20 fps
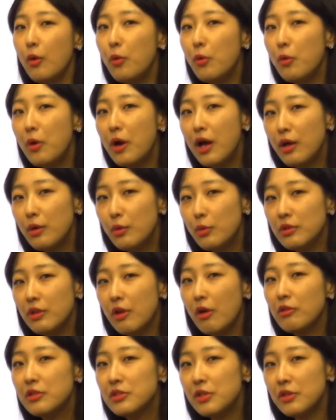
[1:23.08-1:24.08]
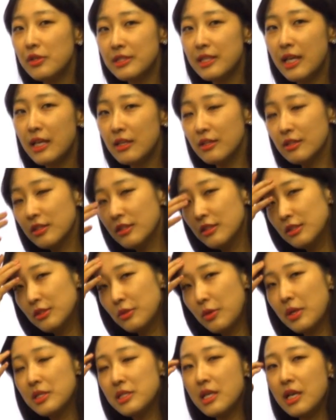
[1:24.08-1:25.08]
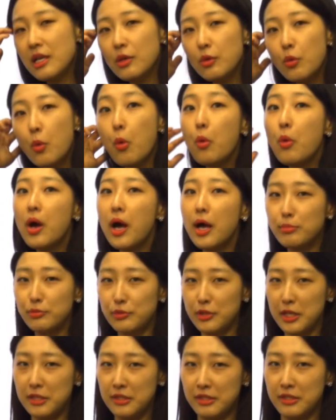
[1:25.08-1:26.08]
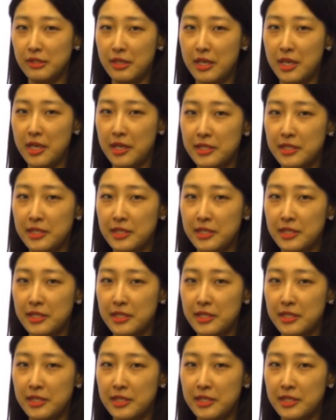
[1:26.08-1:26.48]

호화로 럭셔리 사, 그 굉장히 고가 브랜드의